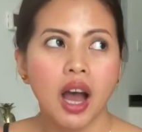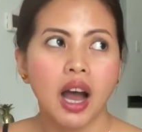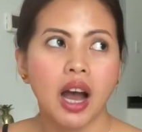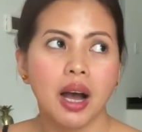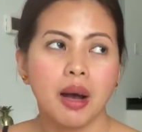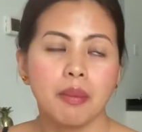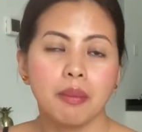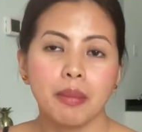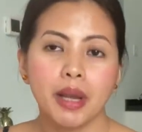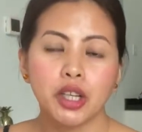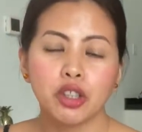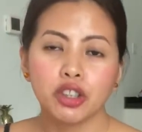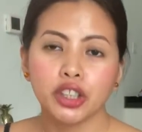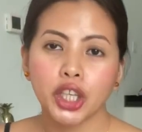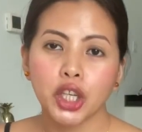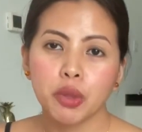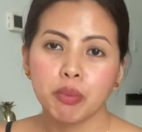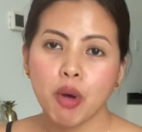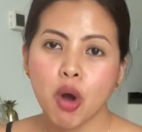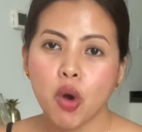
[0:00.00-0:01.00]
um, meron
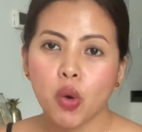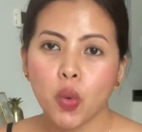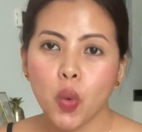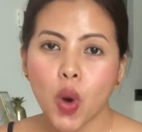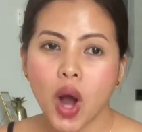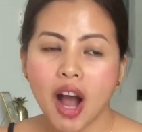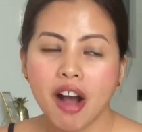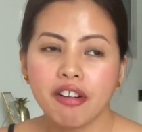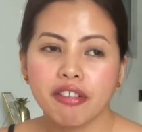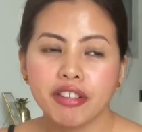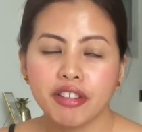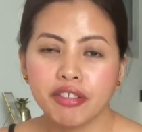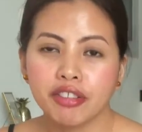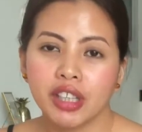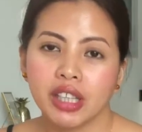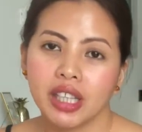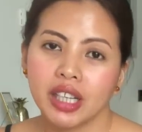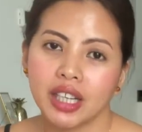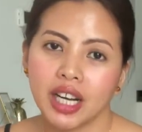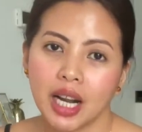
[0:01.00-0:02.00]
kayong makukuhang
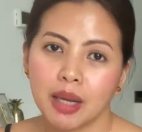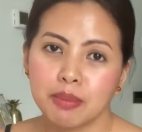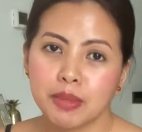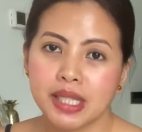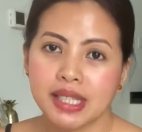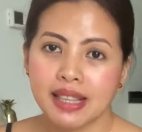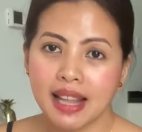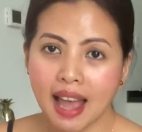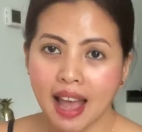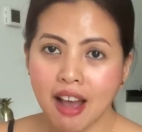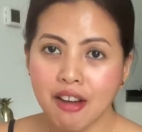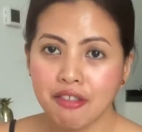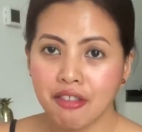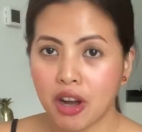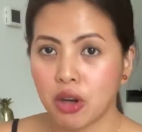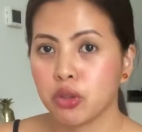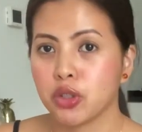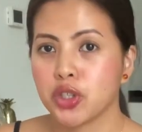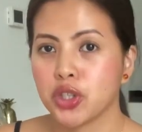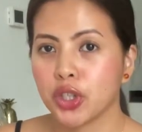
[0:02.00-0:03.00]
50 dirhams na
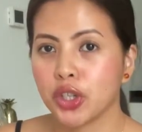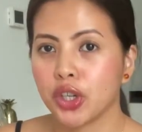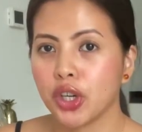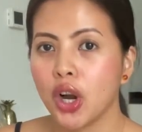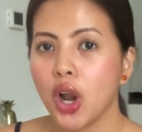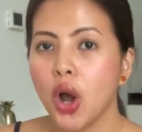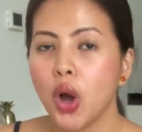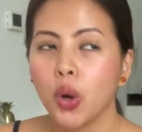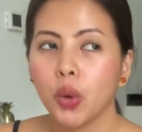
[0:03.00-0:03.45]
voucher.